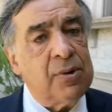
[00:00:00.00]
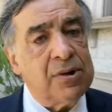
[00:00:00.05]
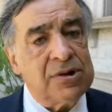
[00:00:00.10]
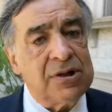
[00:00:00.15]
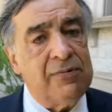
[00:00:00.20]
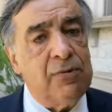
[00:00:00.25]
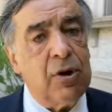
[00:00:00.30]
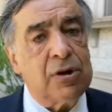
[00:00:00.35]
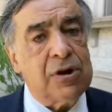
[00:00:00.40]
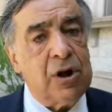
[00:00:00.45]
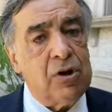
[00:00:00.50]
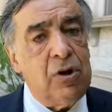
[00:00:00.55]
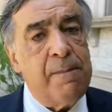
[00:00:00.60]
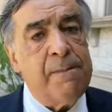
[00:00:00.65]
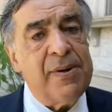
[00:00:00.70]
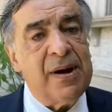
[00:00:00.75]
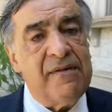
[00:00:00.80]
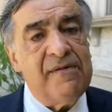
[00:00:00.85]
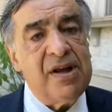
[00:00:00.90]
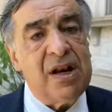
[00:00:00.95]
questa volta non
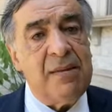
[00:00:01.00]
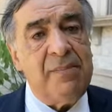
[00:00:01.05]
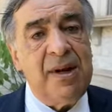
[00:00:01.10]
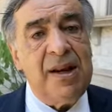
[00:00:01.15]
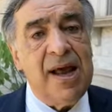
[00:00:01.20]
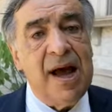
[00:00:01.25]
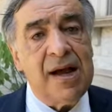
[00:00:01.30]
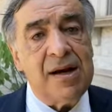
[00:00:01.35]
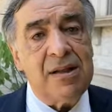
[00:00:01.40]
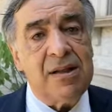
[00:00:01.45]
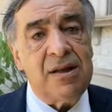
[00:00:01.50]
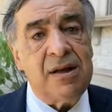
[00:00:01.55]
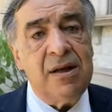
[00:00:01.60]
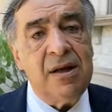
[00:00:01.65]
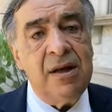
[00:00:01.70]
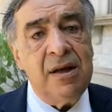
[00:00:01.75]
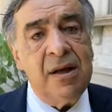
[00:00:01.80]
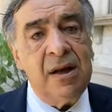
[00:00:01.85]
per avere miliardi